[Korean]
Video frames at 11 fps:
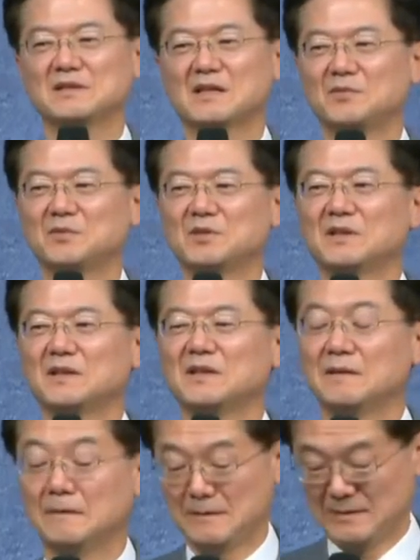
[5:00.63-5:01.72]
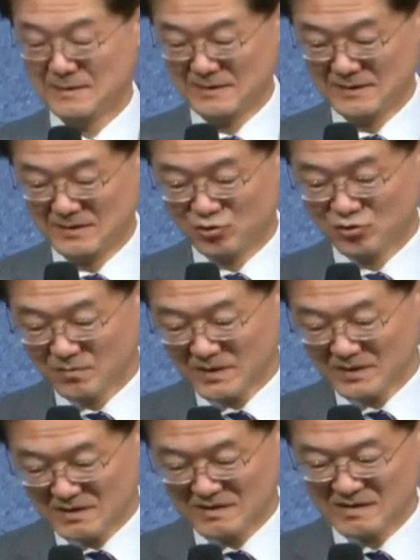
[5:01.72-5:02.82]
사람들에게
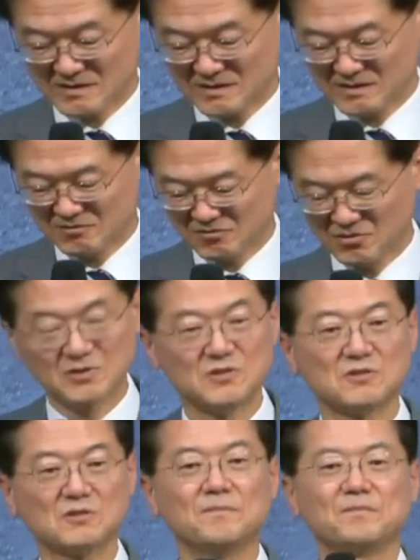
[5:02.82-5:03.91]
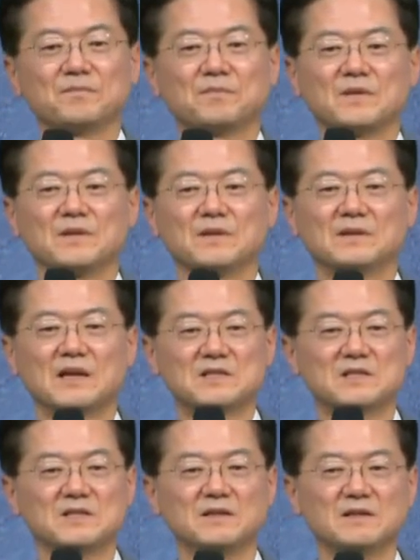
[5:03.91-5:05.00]
숭배의 대상이 되었죠. 예,
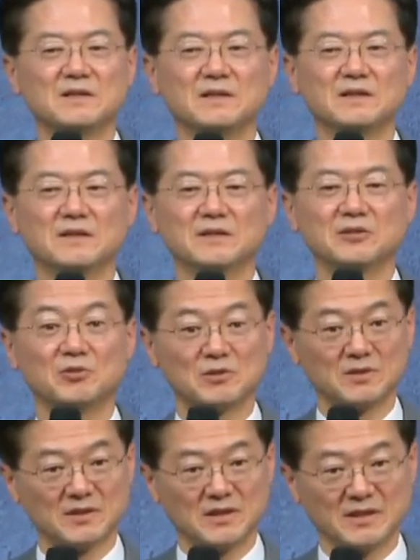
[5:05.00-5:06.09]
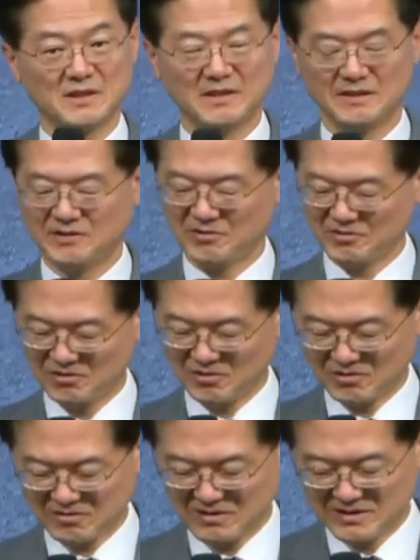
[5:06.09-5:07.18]
다시 또 그렇게
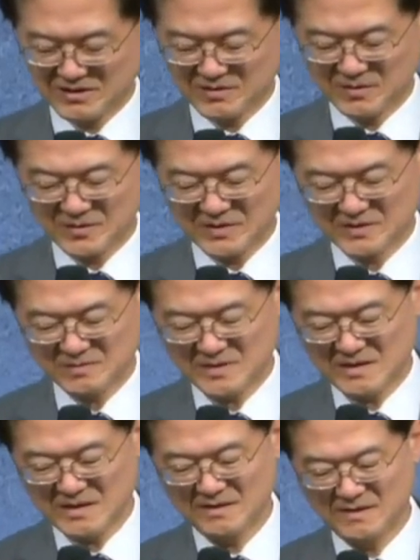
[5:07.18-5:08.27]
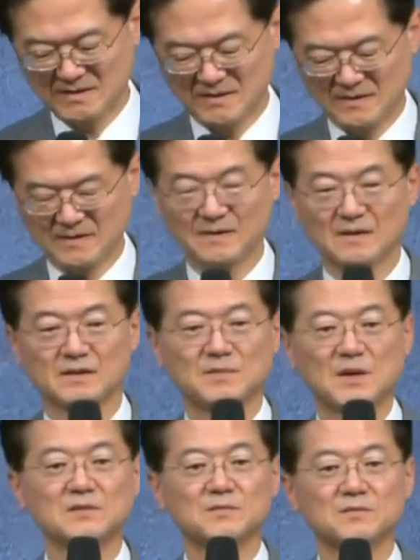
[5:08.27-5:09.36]
되려고 하는지 모르겠습니다.
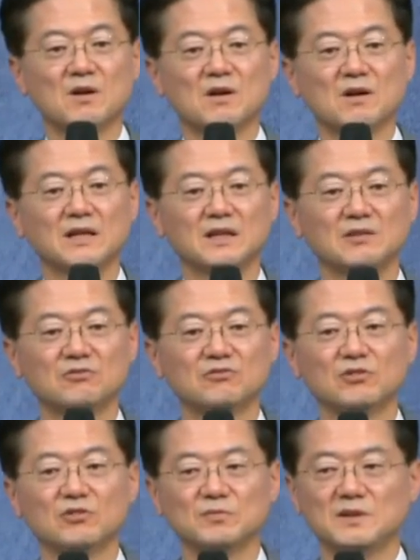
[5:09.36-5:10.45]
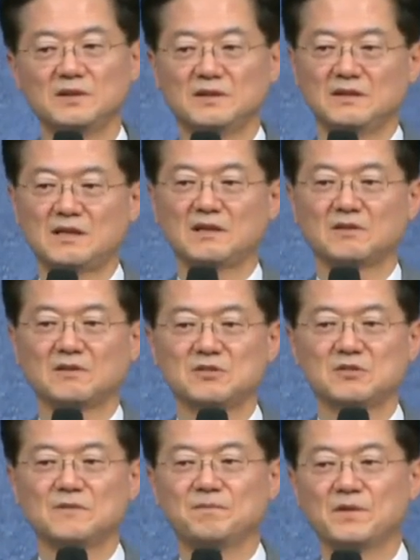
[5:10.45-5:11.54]
그만큼 건강에 대한 두려움이 있다는
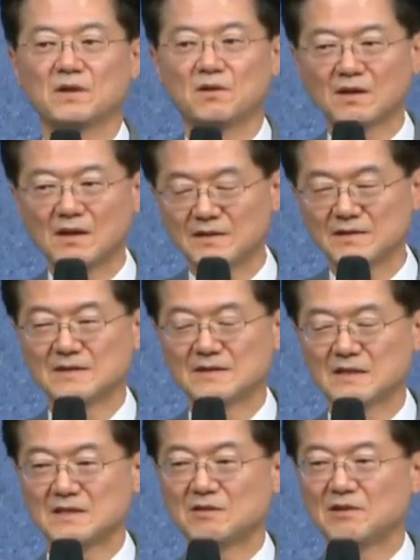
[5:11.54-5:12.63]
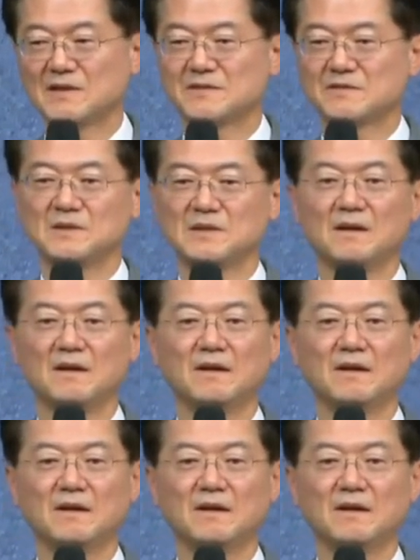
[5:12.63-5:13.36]
거죠. 예, 건강은 사자와 같습니다.